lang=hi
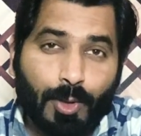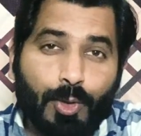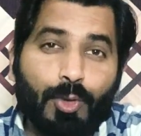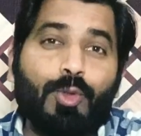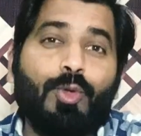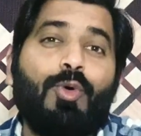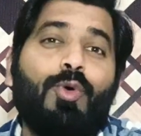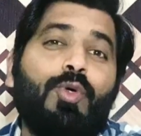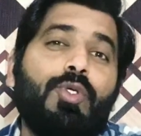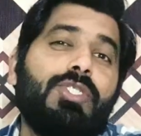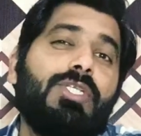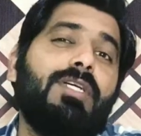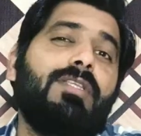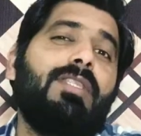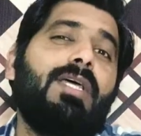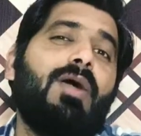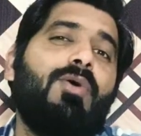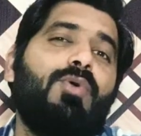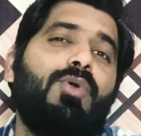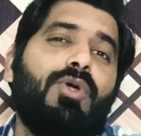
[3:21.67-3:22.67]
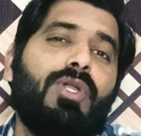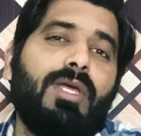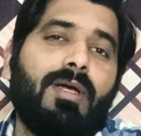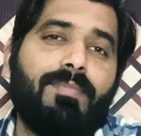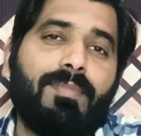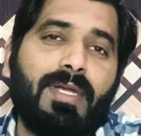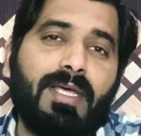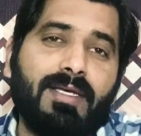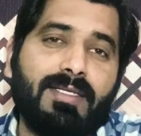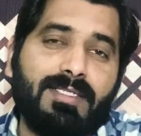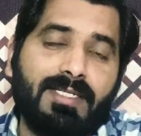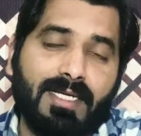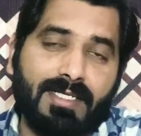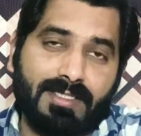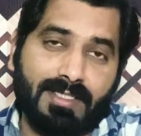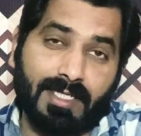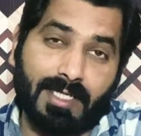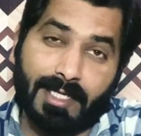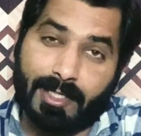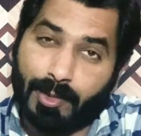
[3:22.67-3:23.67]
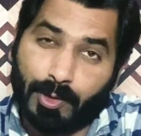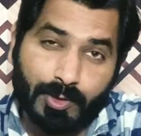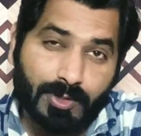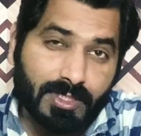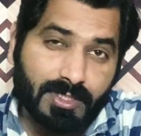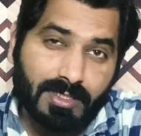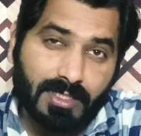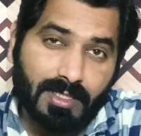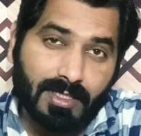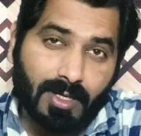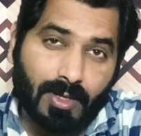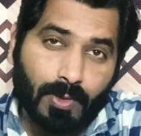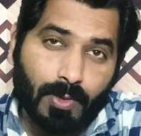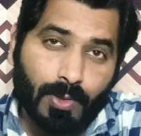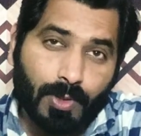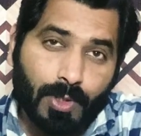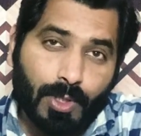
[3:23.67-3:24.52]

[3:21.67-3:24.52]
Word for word: तो हो सकता है उन्होंने अपने सियासी लीडरों से सीखा हो